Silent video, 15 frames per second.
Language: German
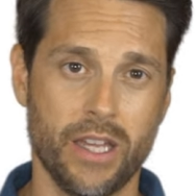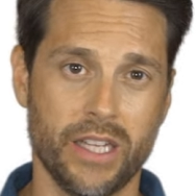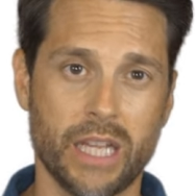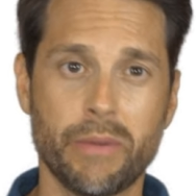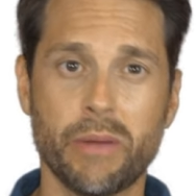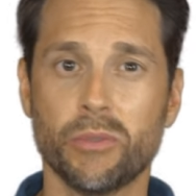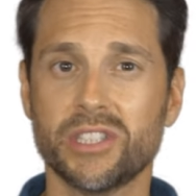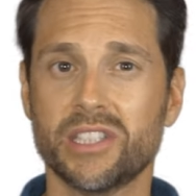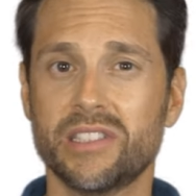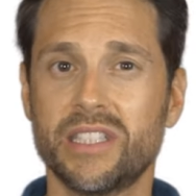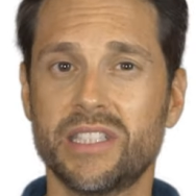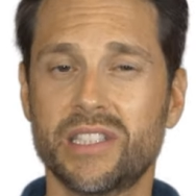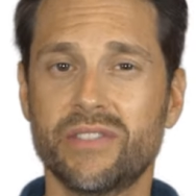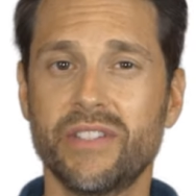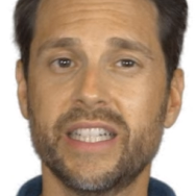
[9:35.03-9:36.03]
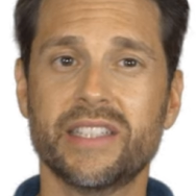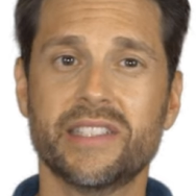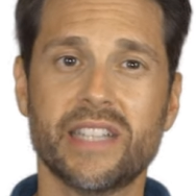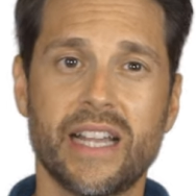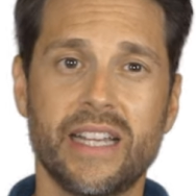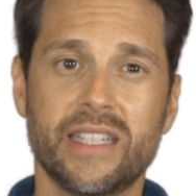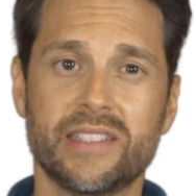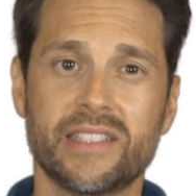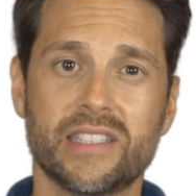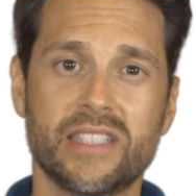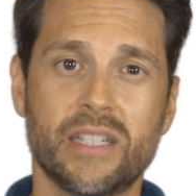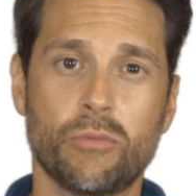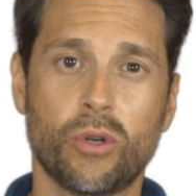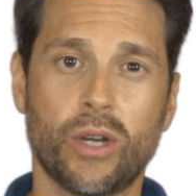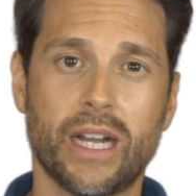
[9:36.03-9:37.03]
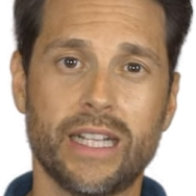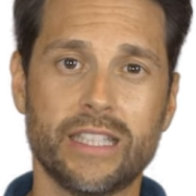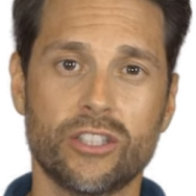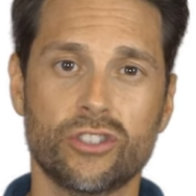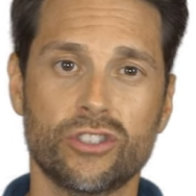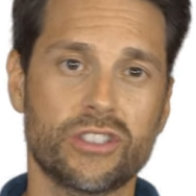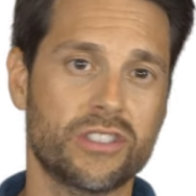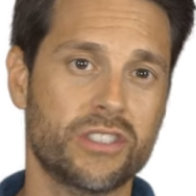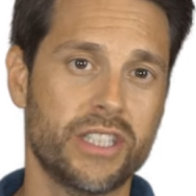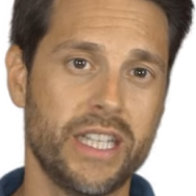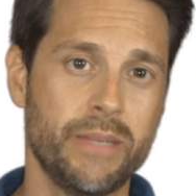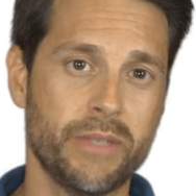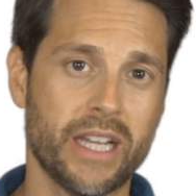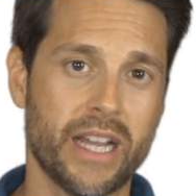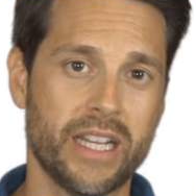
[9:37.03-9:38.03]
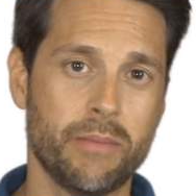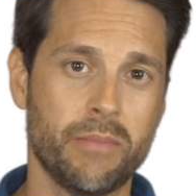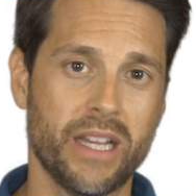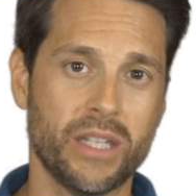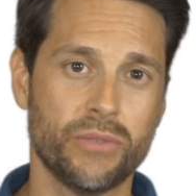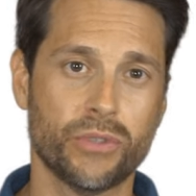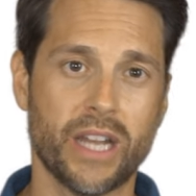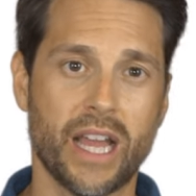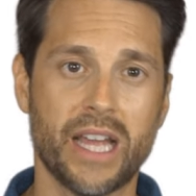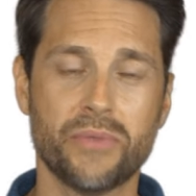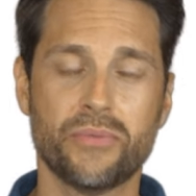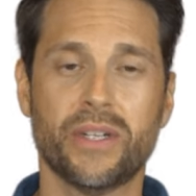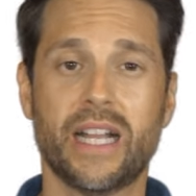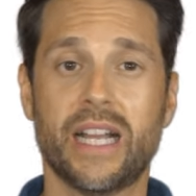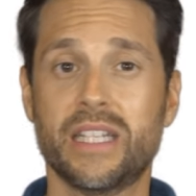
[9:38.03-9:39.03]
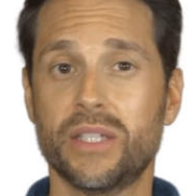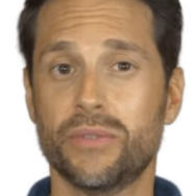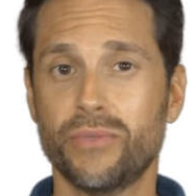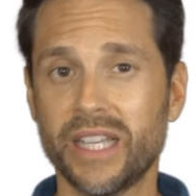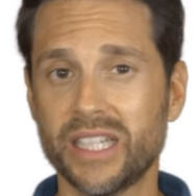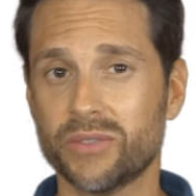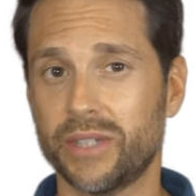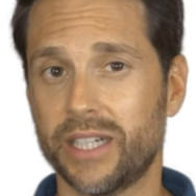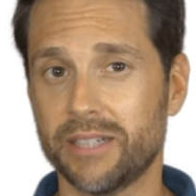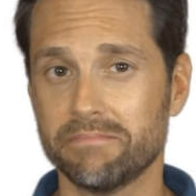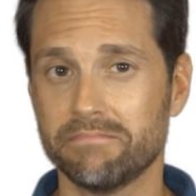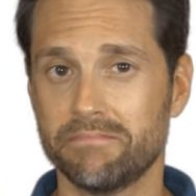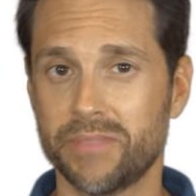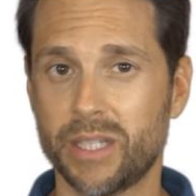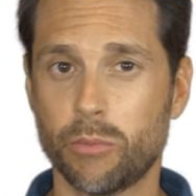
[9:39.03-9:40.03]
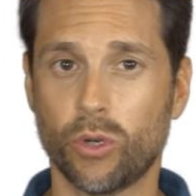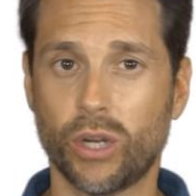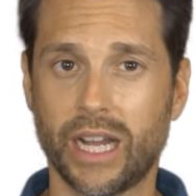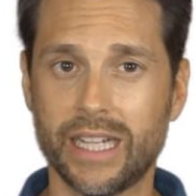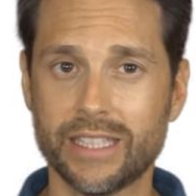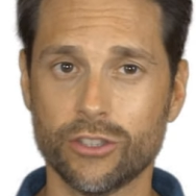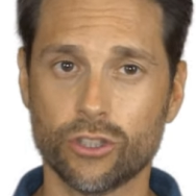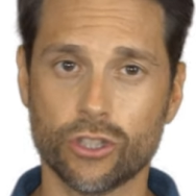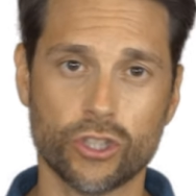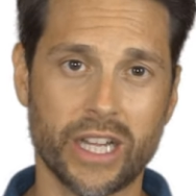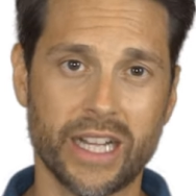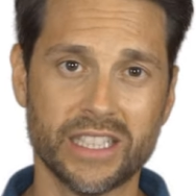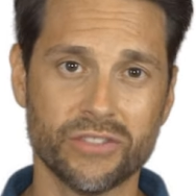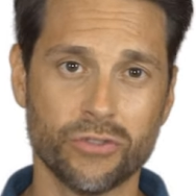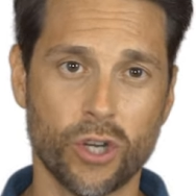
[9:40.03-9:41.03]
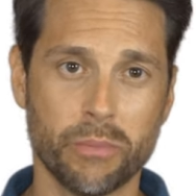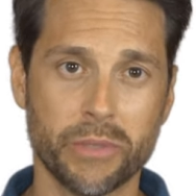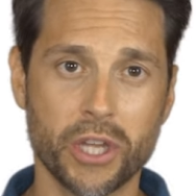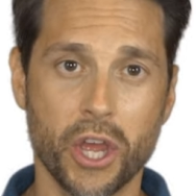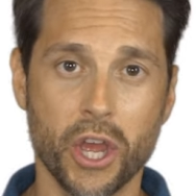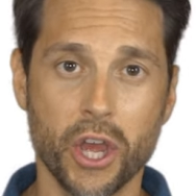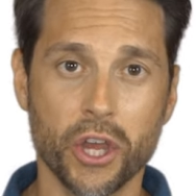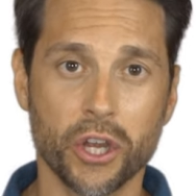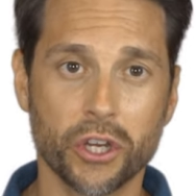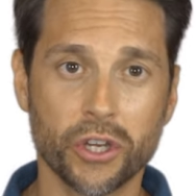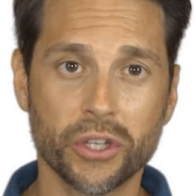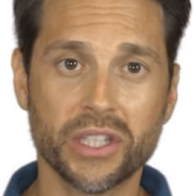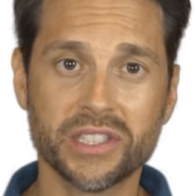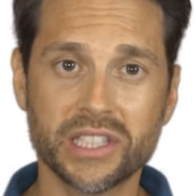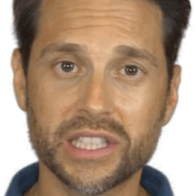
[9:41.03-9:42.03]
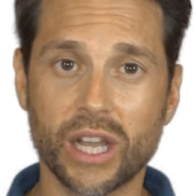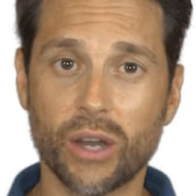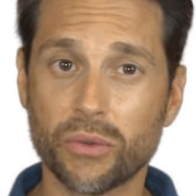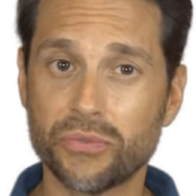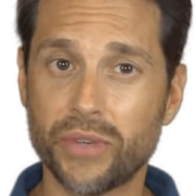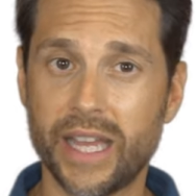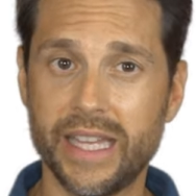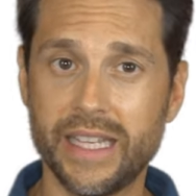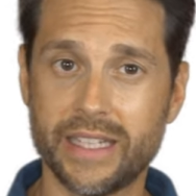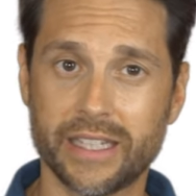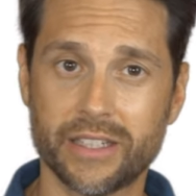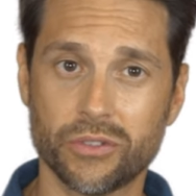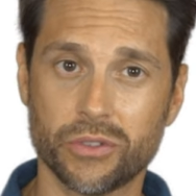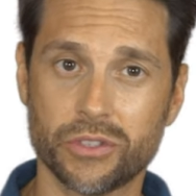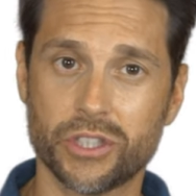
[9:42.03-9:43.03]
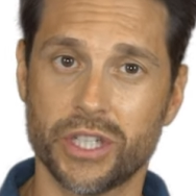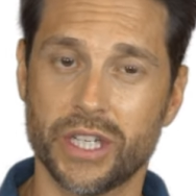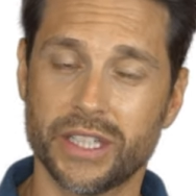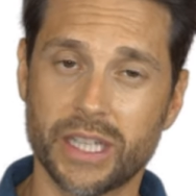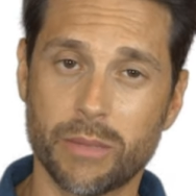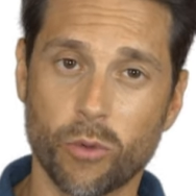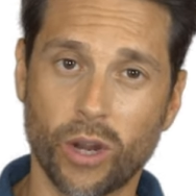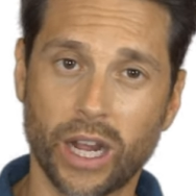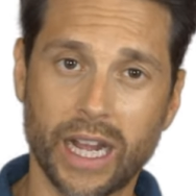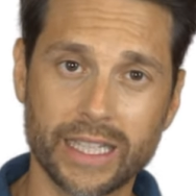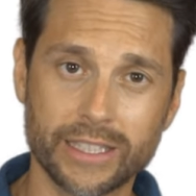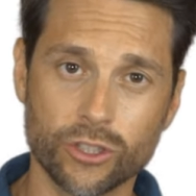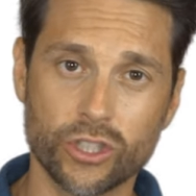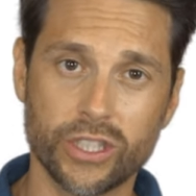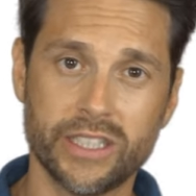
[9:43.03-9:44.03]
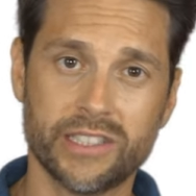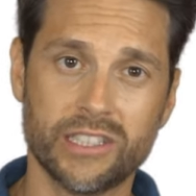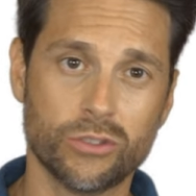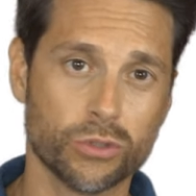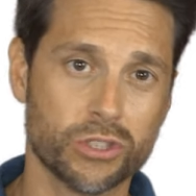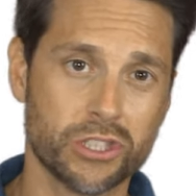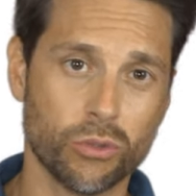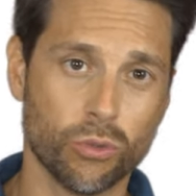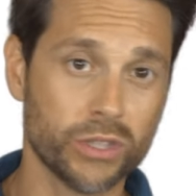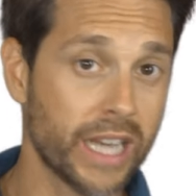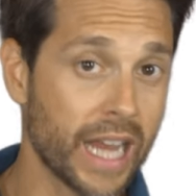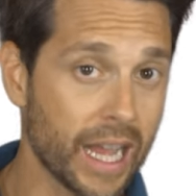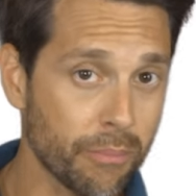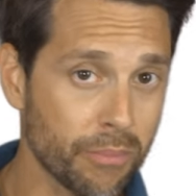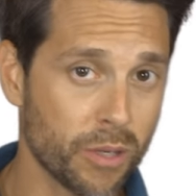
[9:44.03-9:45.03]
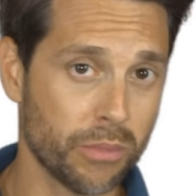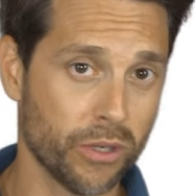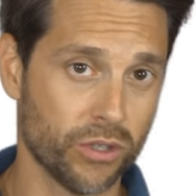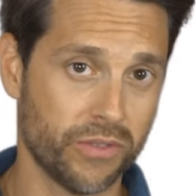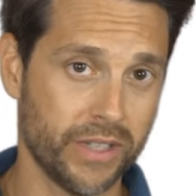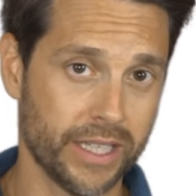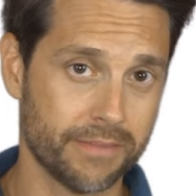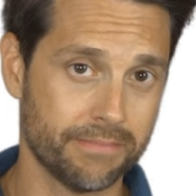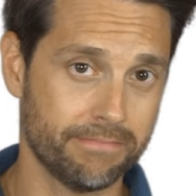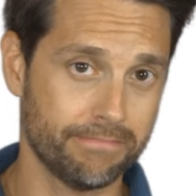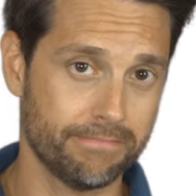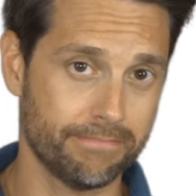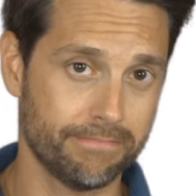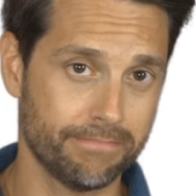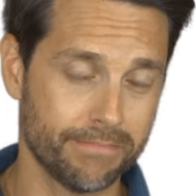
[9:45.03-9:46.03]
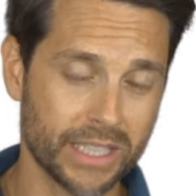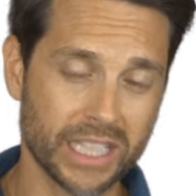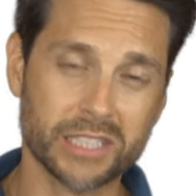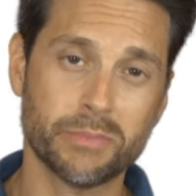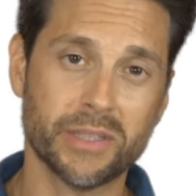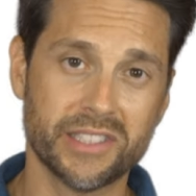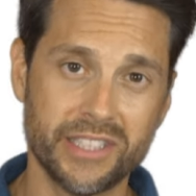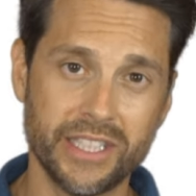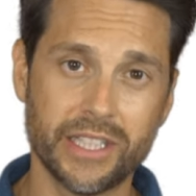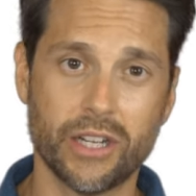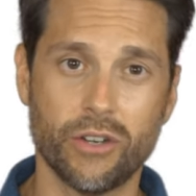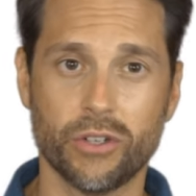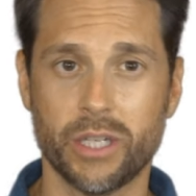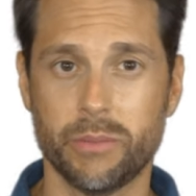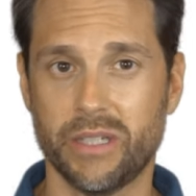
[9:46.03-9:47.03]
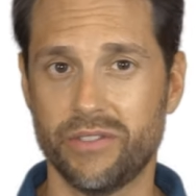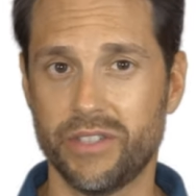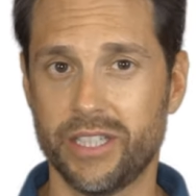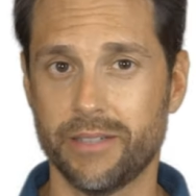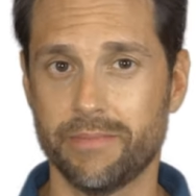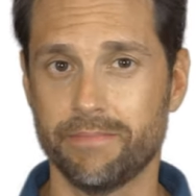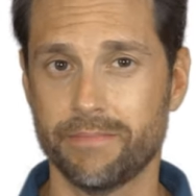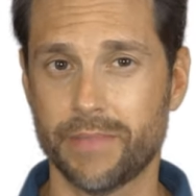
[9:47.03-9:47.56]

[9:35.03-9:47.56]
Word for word: Dabei muss es nicht zwingend sein, dass das demokratische System in einem Land von Anfang an defekt war. Demokratische Staatsformen können sich auch verändern und demokratische Institutionen abgebaut werden. Das passiert auch immer wieder.